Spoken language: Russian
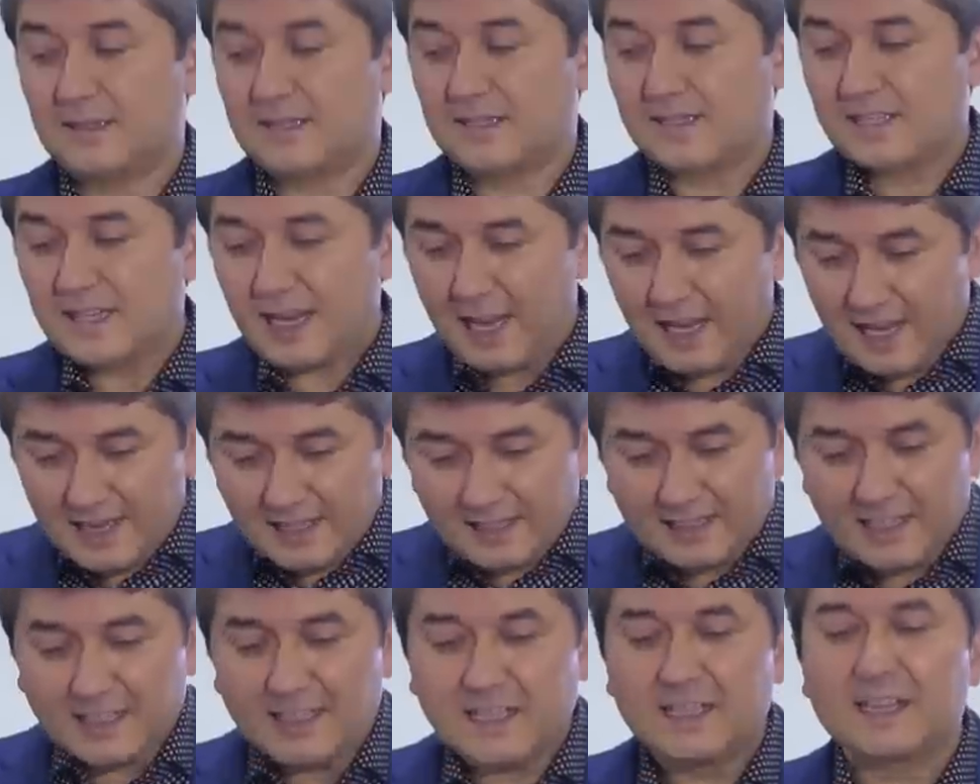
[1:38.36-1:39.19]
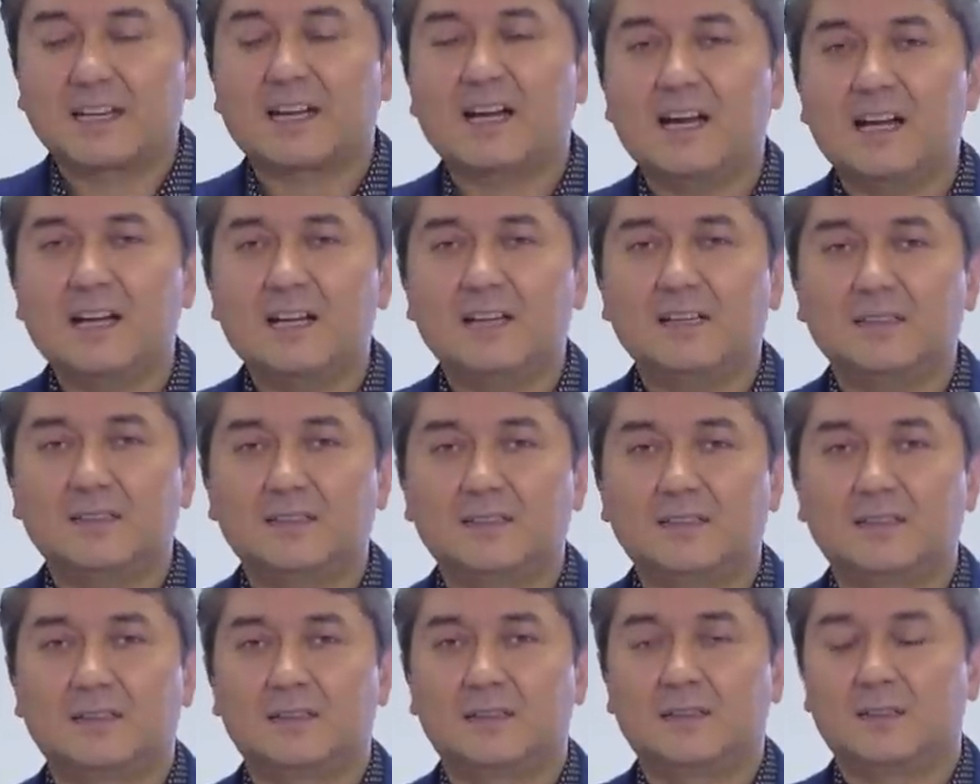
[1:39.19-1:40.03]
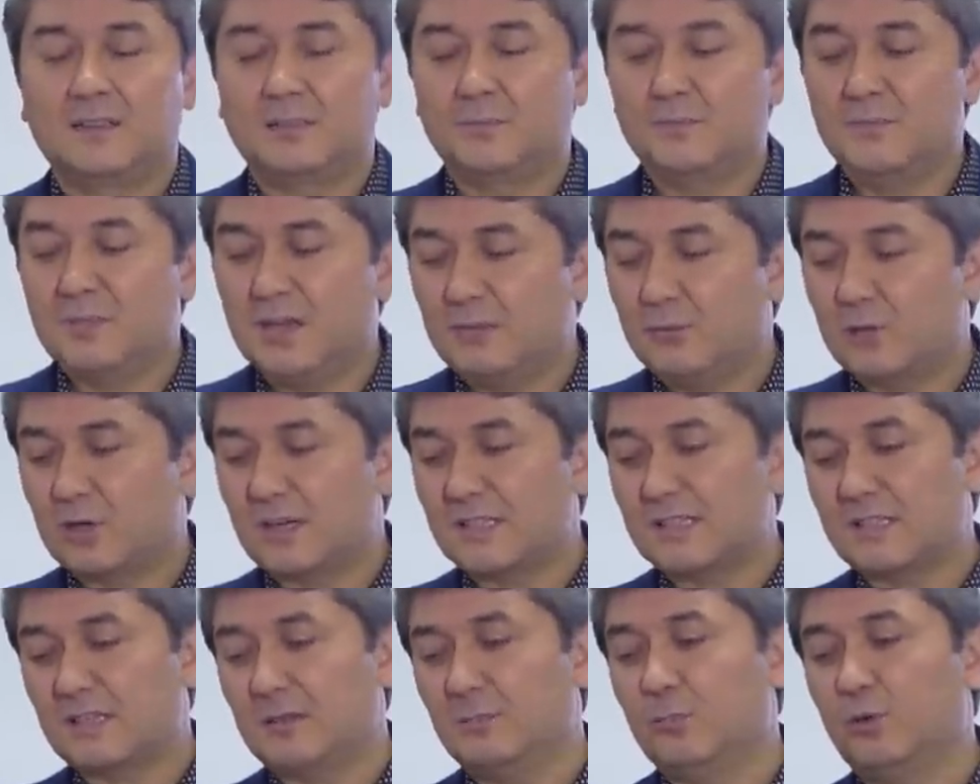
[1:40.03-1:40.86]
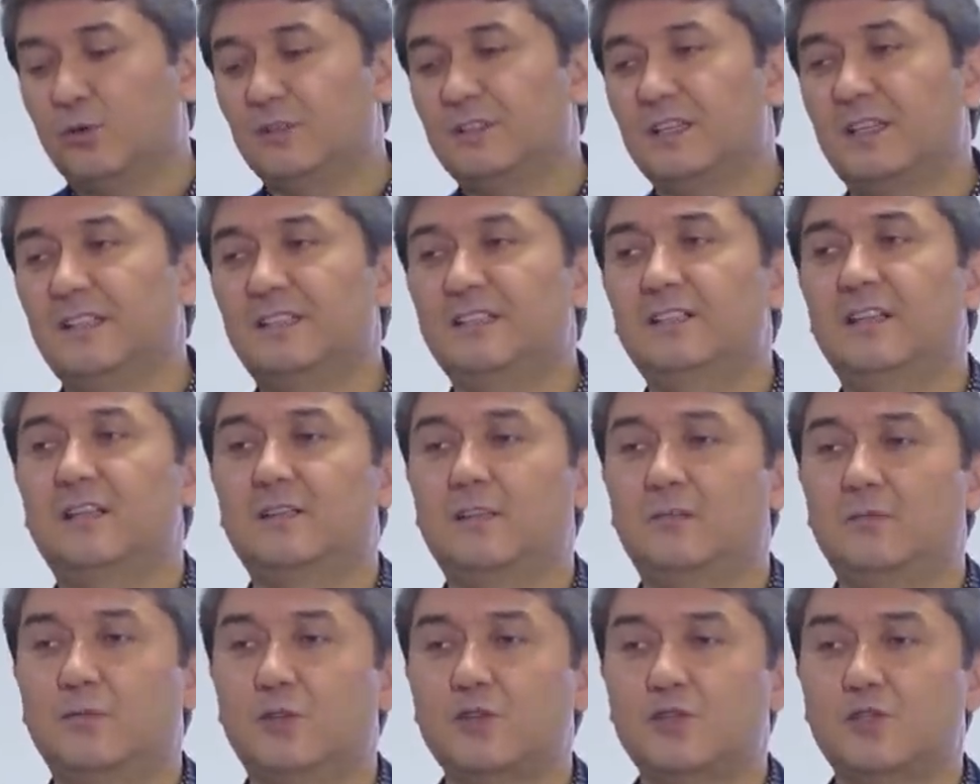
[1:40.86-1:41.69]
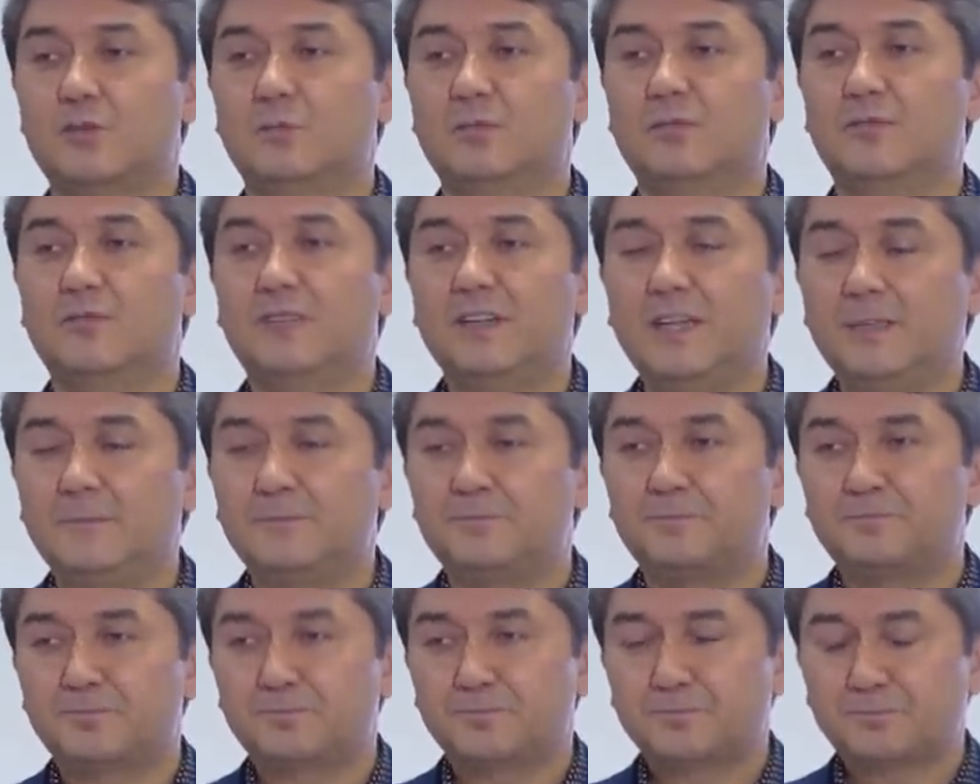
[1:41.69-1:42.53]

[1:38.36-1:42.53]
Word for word: Цель этой игры, э, мы его разработали для того, чтобы вы